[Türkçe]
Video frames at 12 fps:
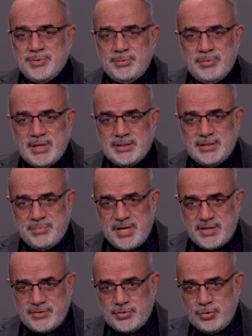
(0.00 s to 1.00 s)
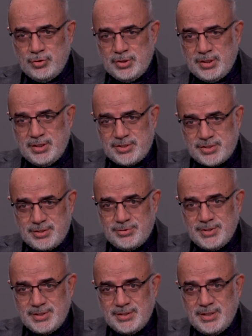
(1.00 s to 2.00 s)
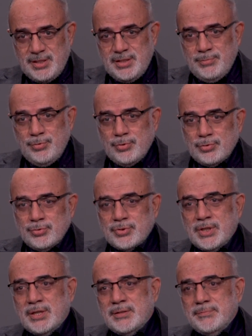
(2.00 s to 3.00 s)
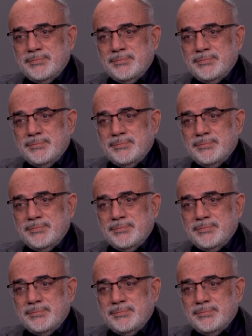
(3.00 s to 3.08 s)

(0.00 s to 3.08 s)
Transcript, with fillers: Birbirlerine de benziyorlar. Aşağı yukarı aynı büyüklükte.